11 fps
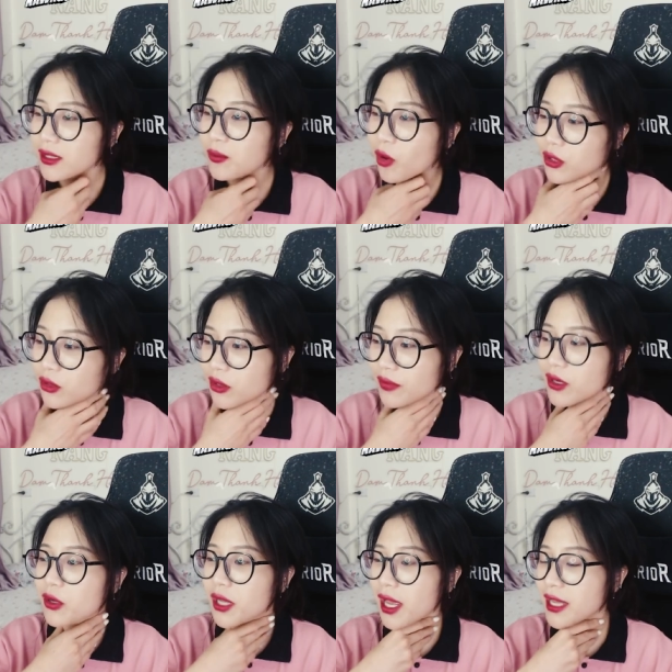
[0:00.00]
mọi thứ nó vẫn
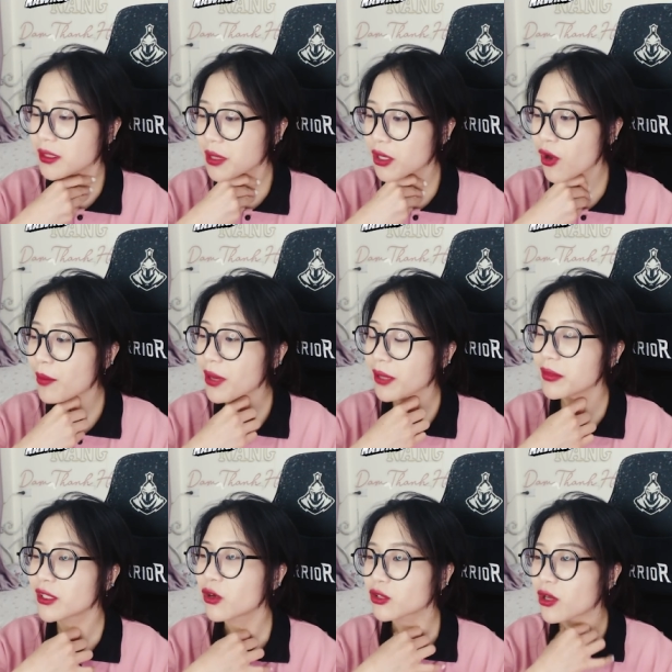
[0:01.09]
ok nhưng mà nó ám ảnh
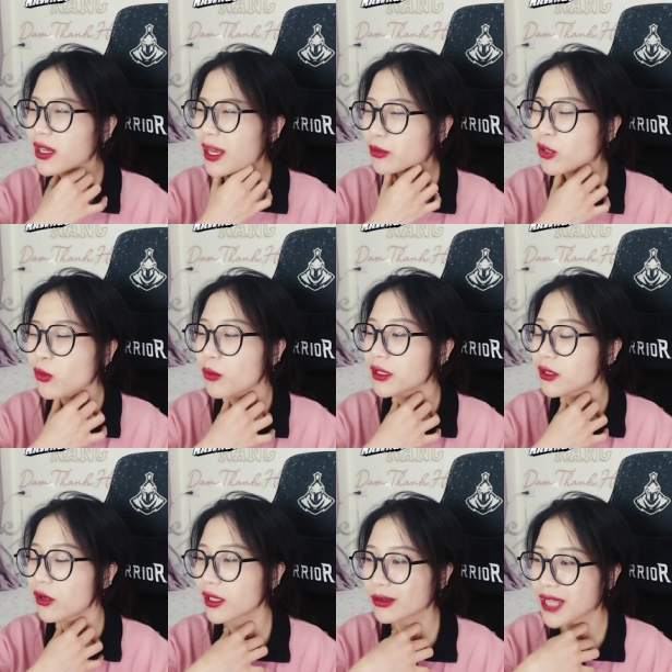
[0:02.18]
mình thôi do cái cảm xúc của mình
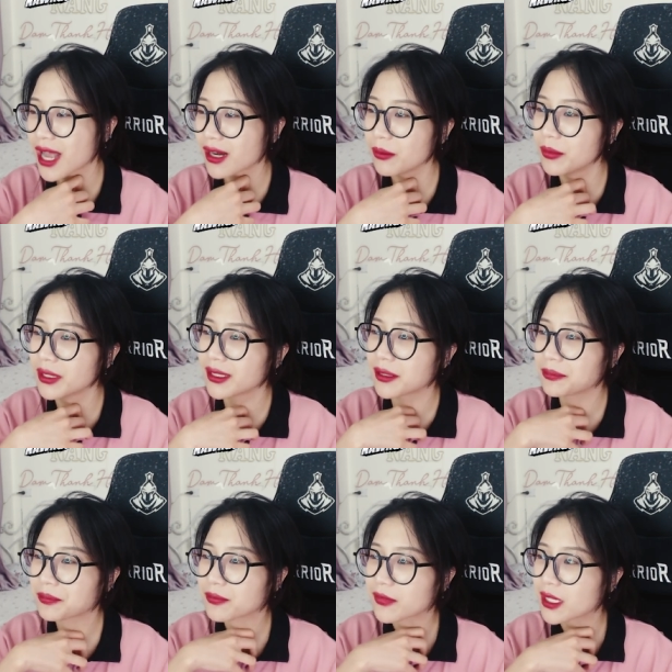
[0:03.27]
thôi kiểu dạng là mình uh,
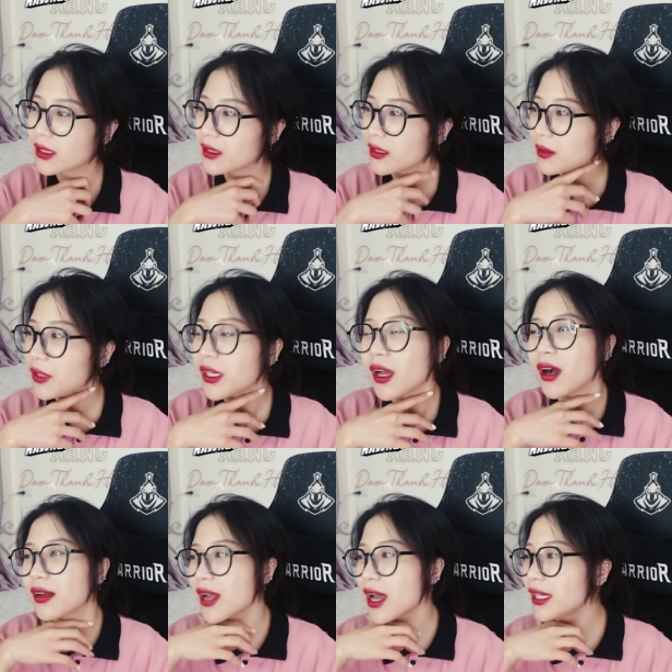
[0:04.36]
mình
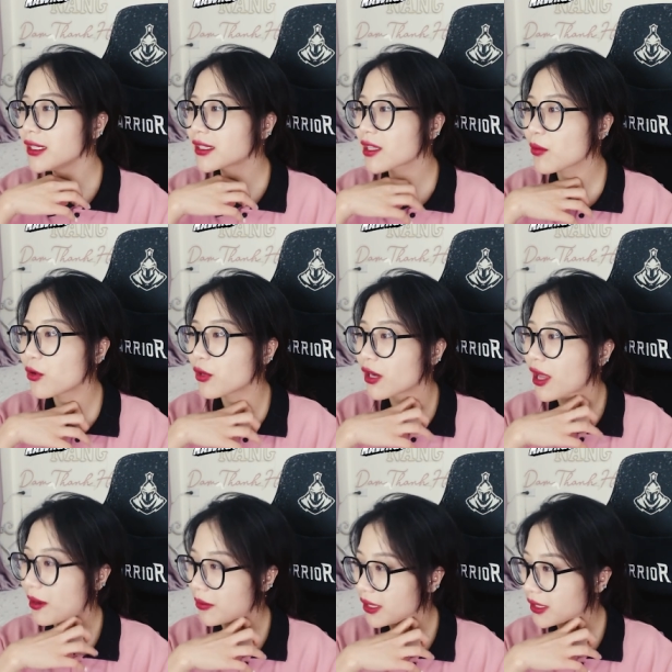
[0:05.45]
ở đây sau rồi
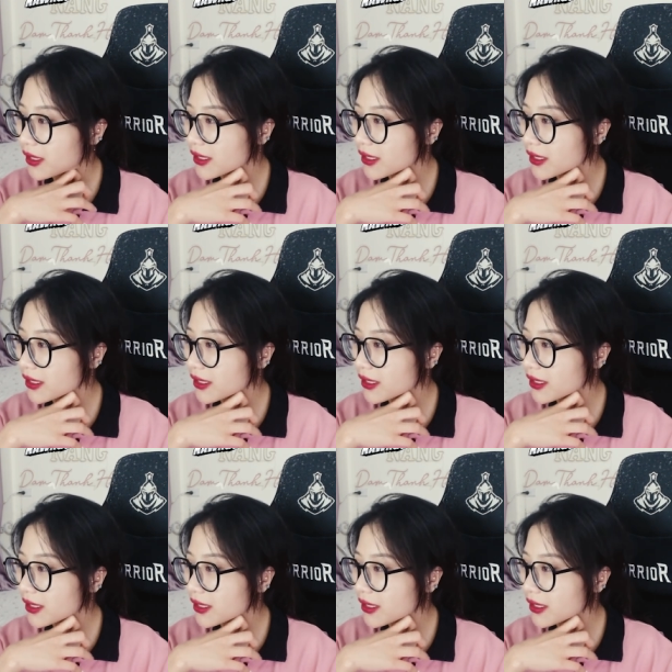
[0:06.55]
là mình